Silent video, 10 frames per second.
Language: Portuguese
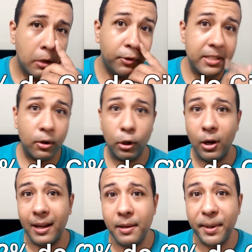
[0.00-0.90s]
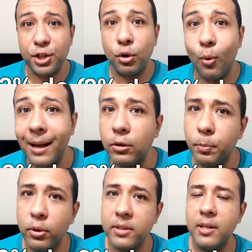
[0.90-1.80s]
Você coloca aí mais
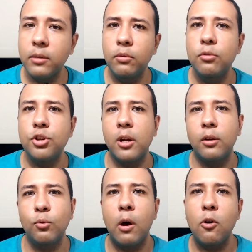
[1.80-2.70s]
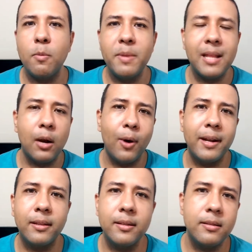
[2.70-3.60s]
4% do Geraldo Alckmin, dá
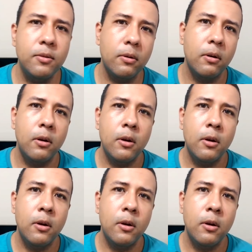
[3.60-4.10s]
45.